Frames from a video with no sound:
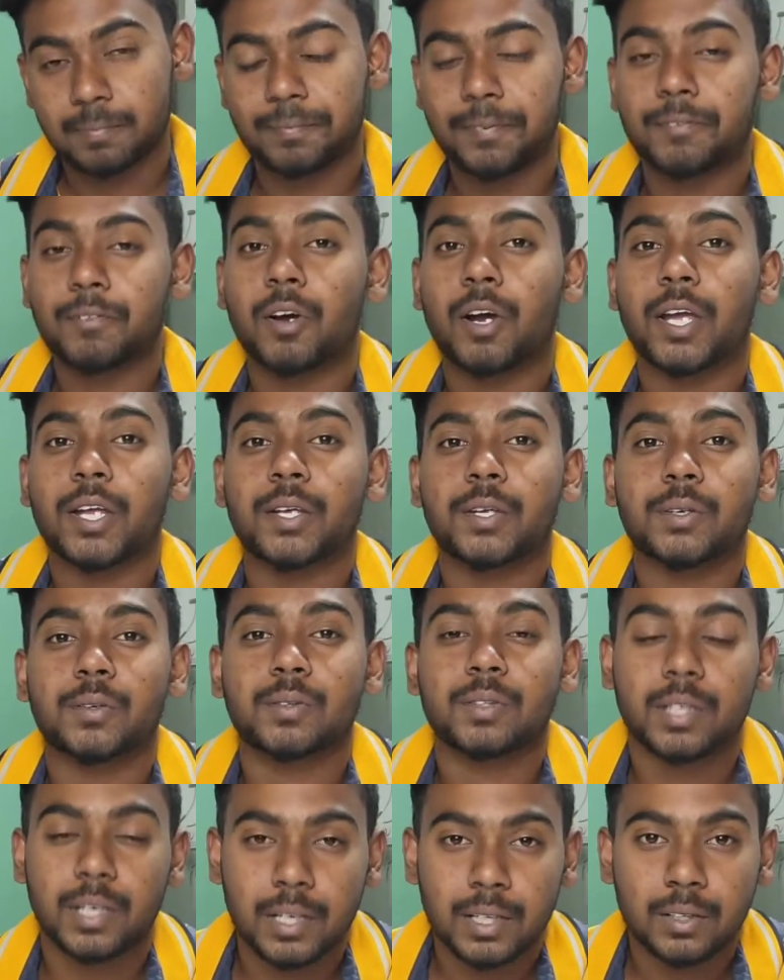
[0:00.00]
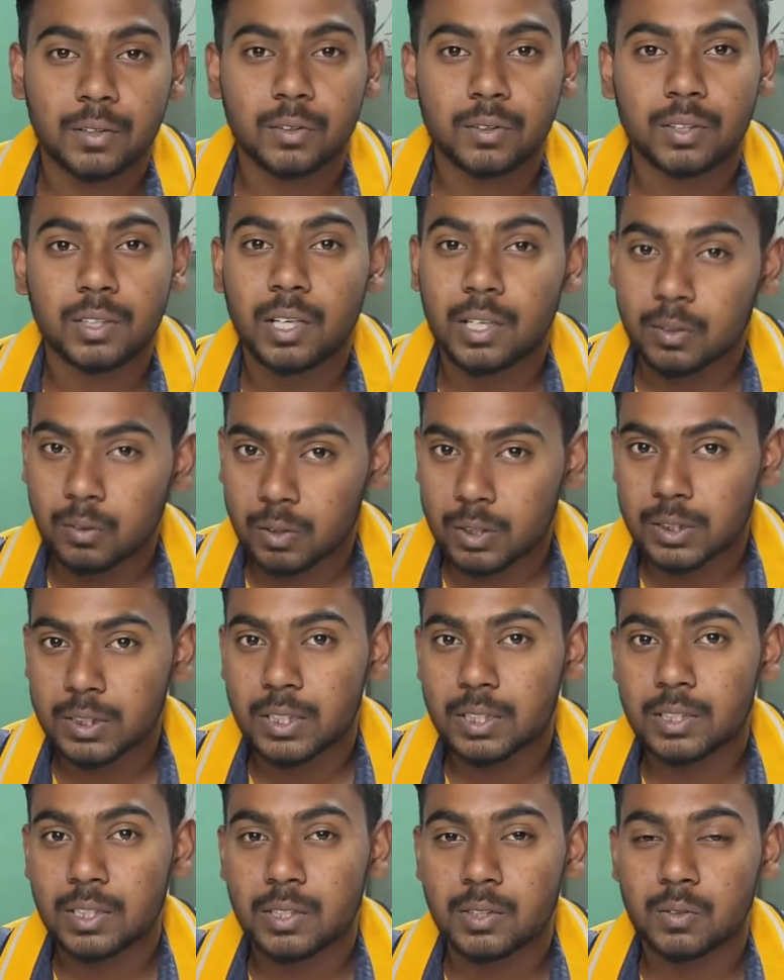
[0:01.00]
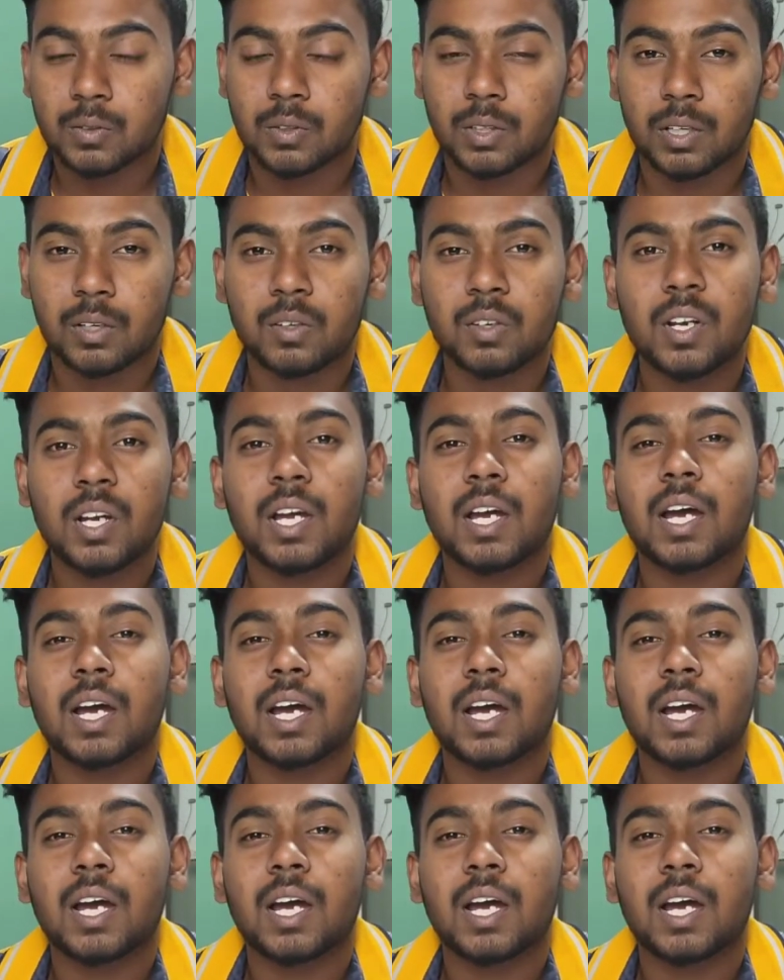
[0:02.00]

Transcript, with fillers: వివో ఐక్యూ త్రీ అవుతుంది అది కూడా షేర్ చేసుకుంటాను